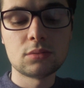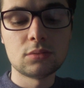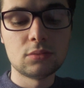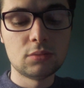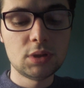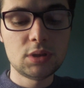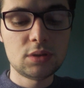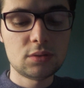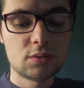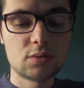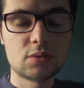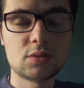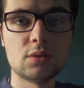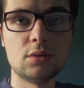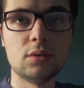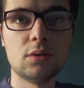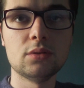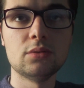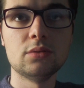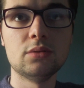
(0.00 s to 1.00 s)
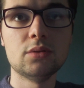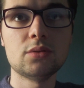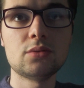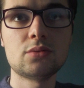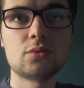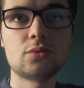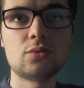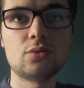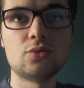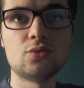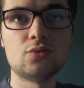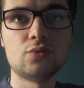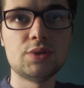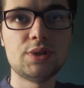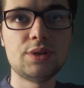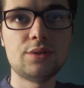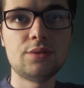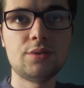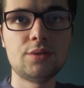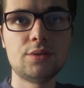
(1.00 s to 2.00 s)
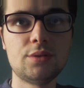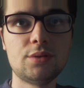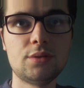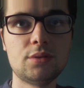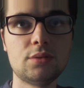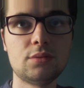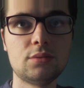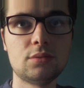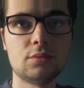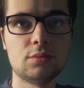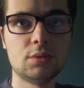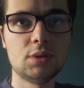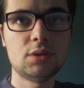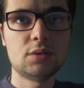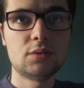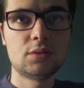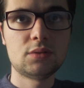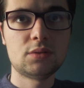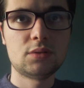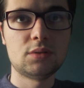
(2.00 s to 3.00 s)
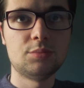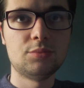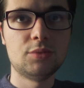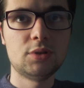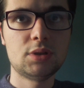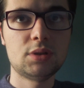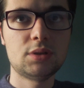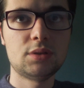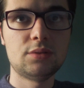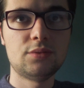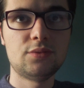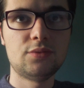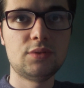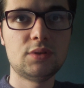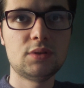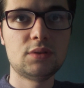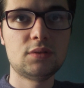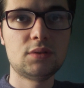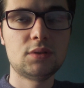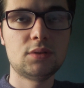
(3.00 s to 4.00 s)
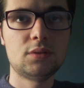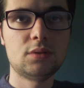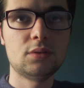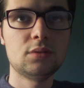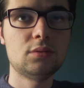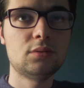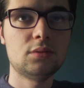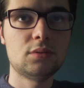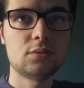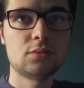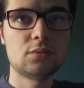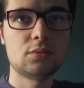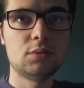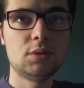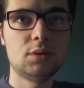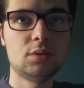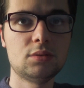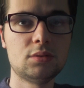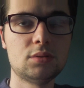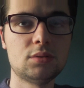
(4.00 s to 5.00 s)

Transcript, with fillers: Oui, c'est l'ordonnance que je vous ai... Oui, c'est moi qui ai fait cette ordonnance, oui.